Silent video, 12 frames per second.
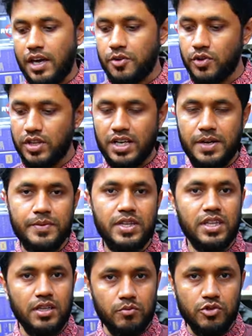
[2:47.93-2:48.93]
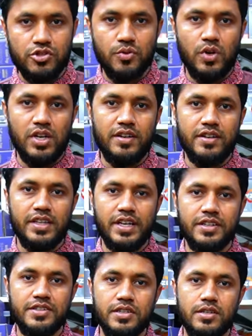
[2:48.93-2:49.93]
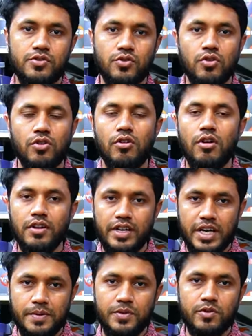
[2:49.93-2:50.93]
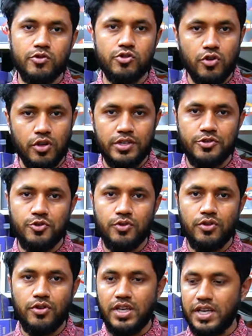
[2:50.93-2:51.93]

এখন থেকে আমরা তিন বছর ওয়ারেন্টি দেখাচ্ছি এই জন্য লং টাইম ইউজ করার জন্য